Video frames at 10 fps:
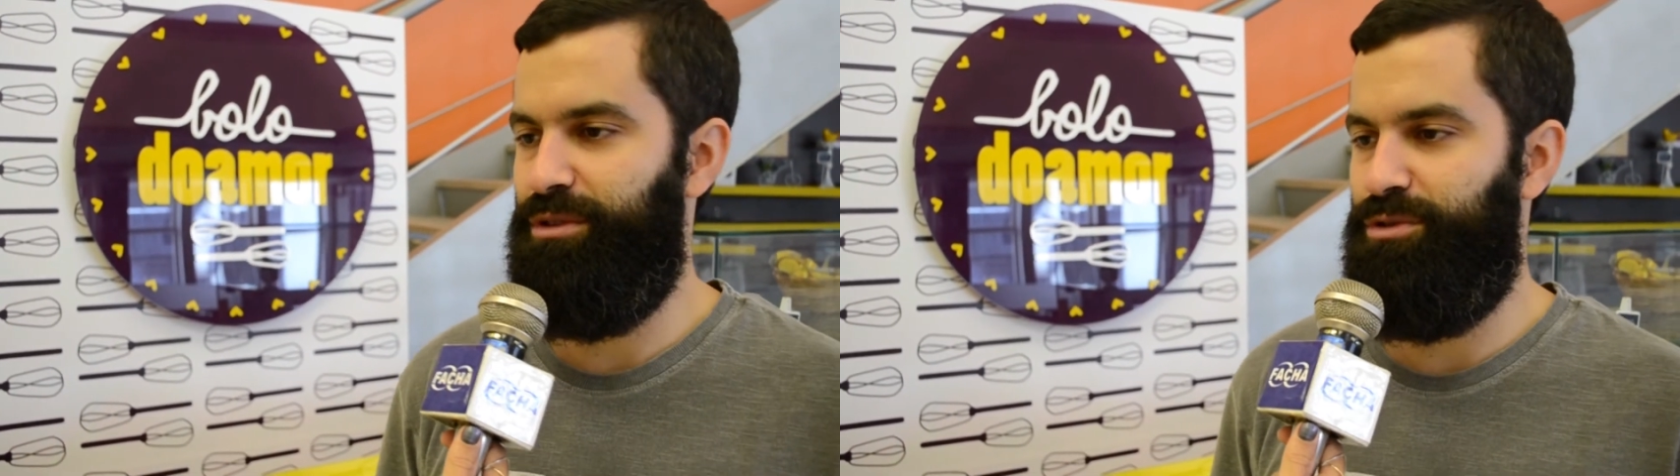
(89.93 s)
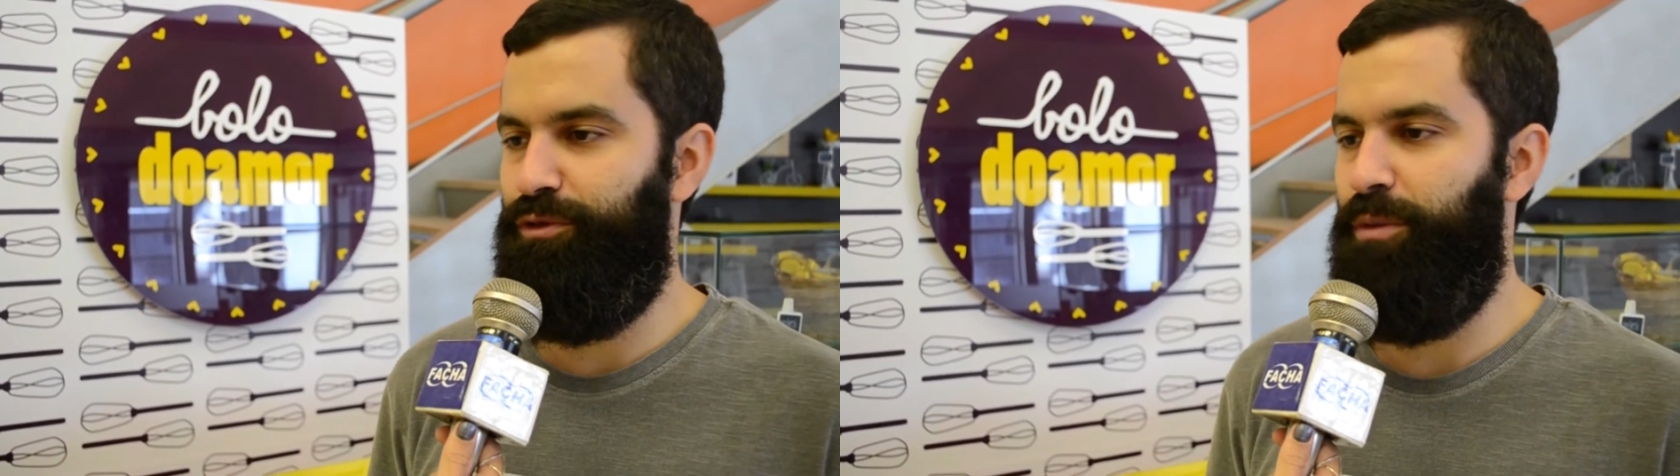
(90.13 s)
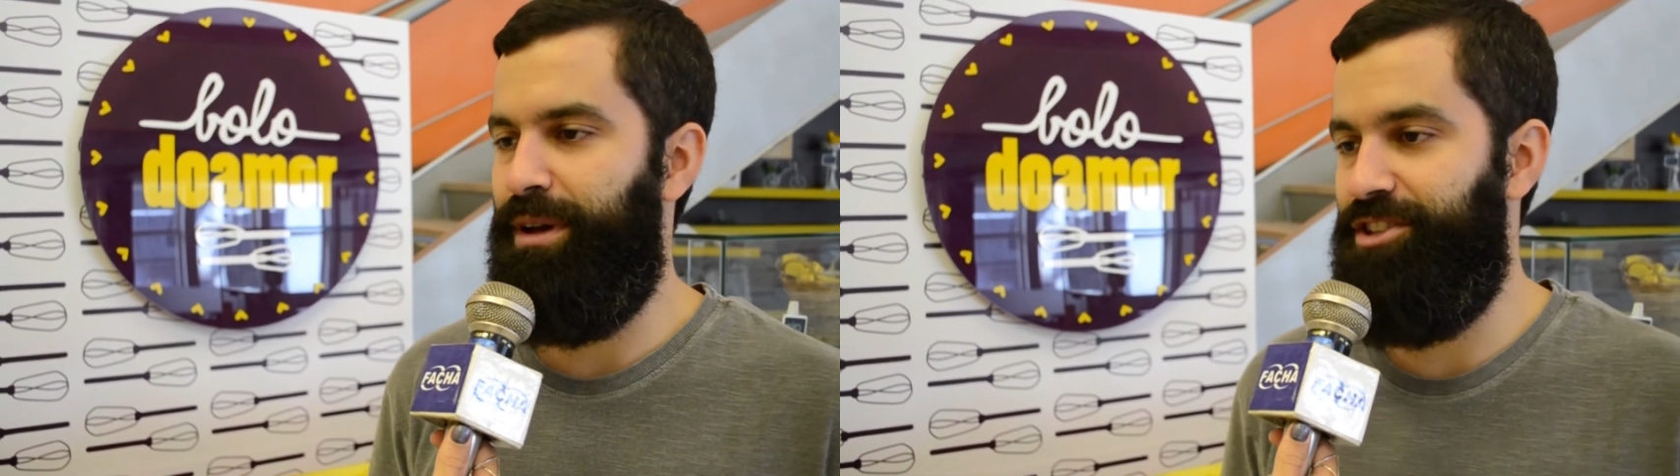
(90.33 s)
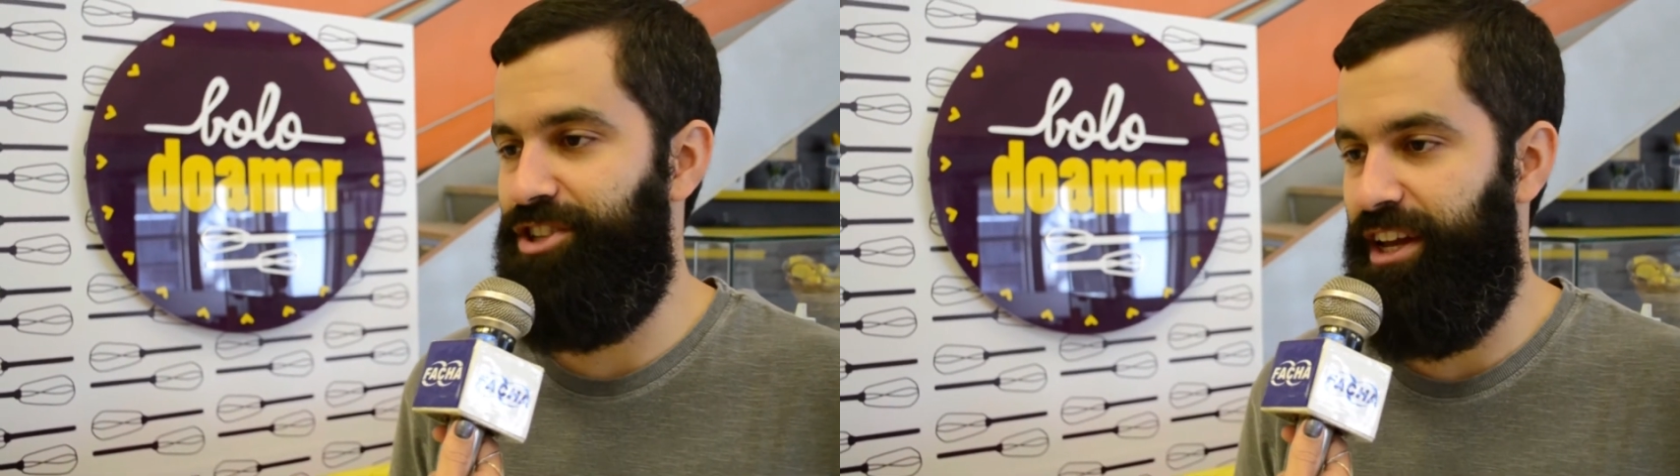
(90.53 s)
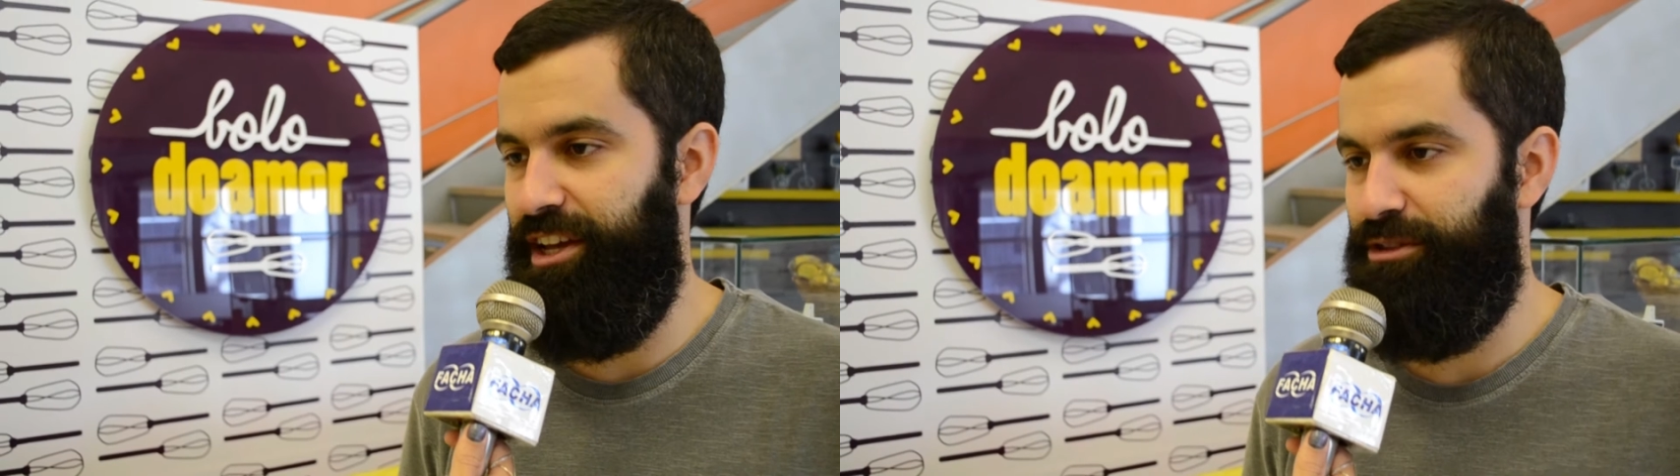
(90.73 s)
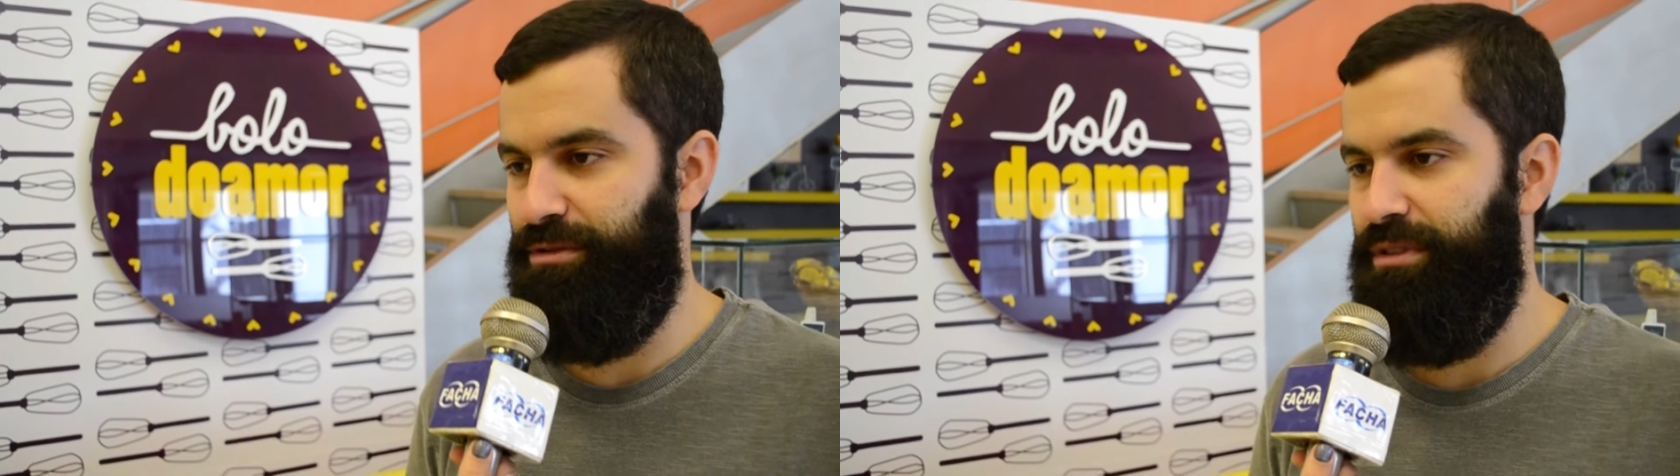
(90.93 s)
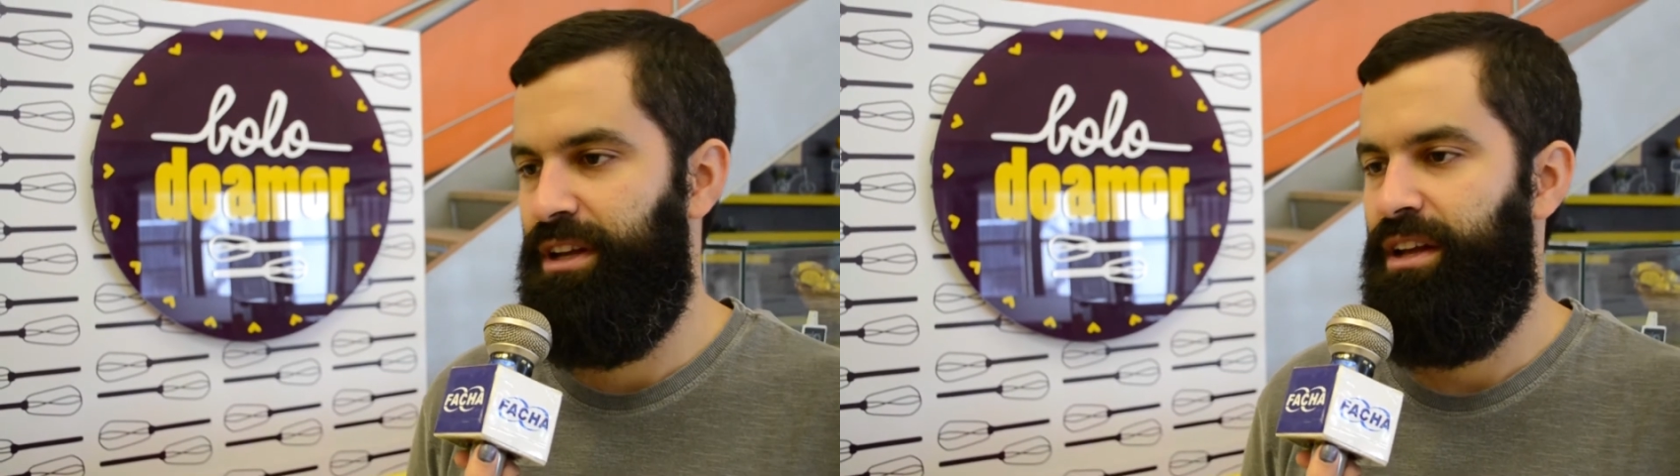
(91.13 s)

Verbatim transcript: Eu sou formado em Direito